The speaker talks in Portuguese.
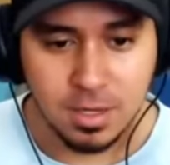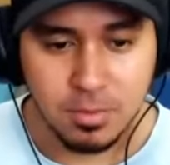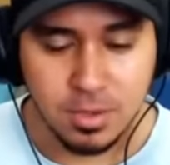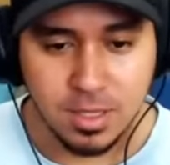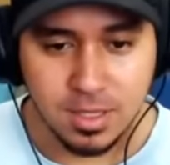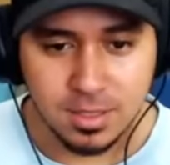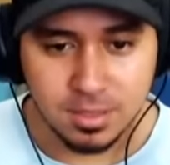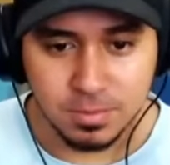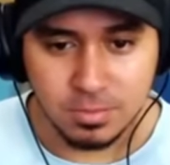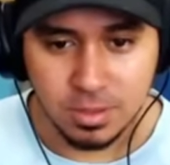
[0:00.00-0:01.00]
Tem que cair um pouquinho
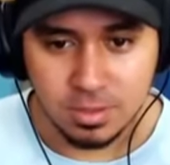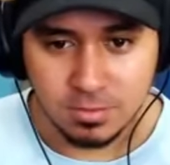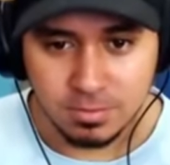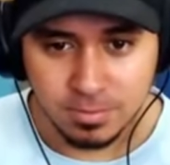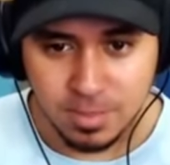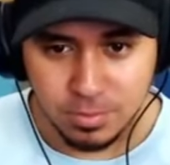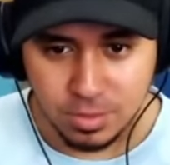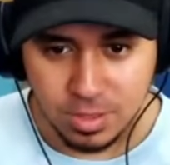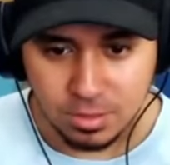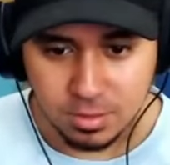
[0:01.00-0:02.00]
antes, pessoal. Bem
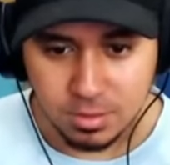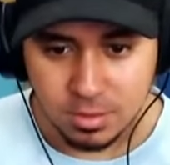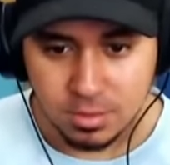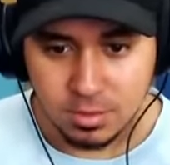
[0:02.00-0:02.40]
pouquinho.